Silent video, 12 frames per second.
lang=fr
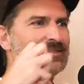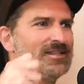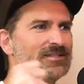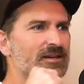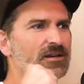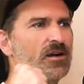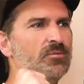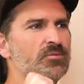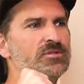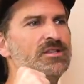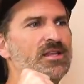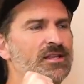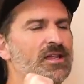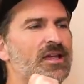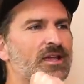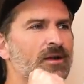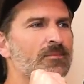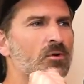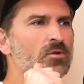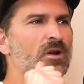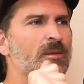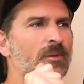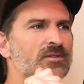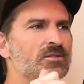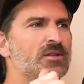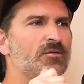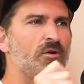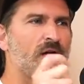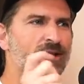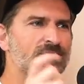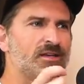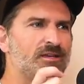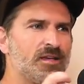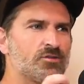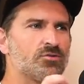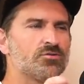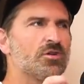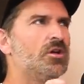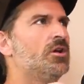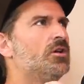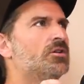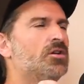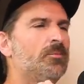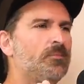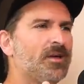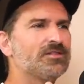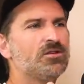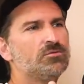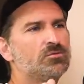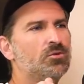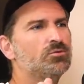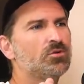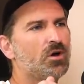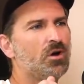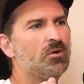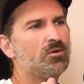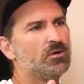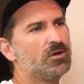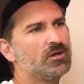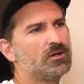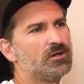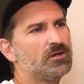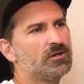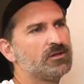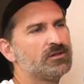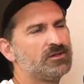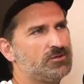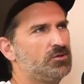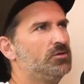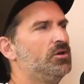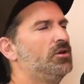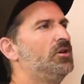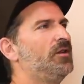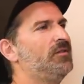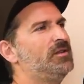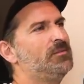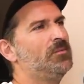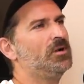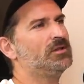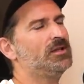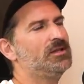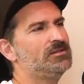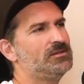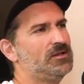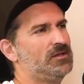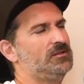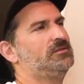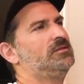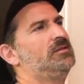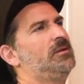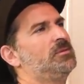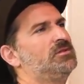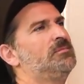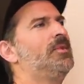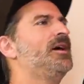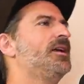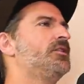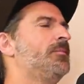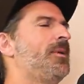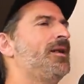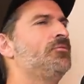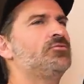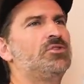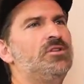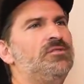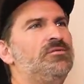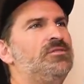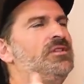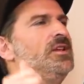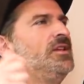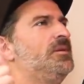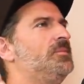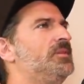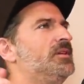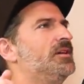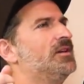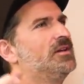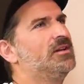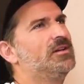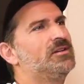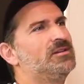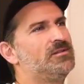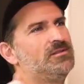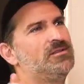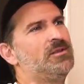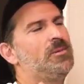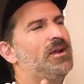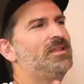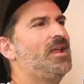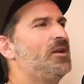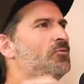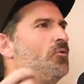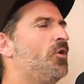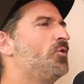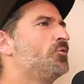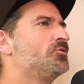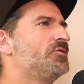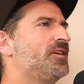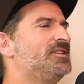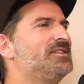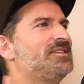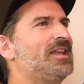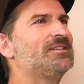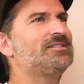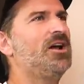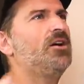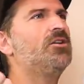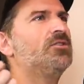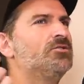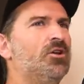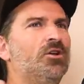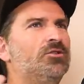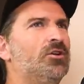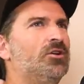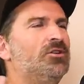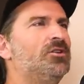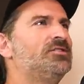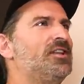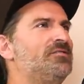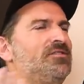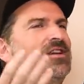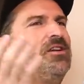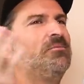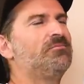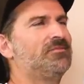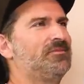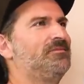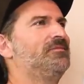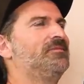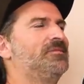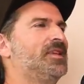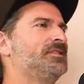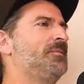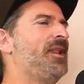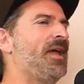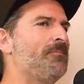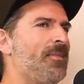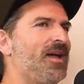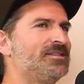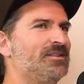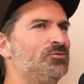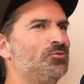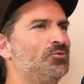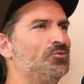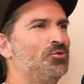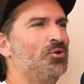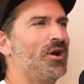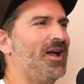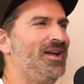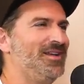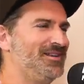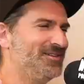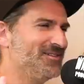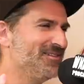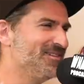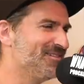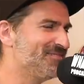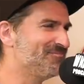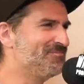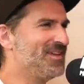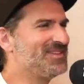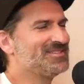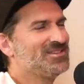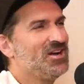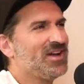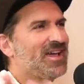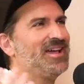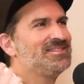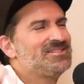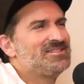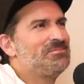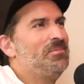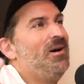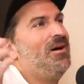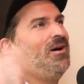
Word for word: tisse encore plus les liens quand le monde a l'impression d'avoir accès à quelque chose que personne d'autre ont. C'est sûr que là, l'affaire des bottins, c'est, pas ça, Mike en a parlé aux Olivier, puis il en a parlé dans le Rose. Fait que, ça sort de, de, là, ça devient comme quasiment la masse est au courant. Mais c'est correct, j'ai pas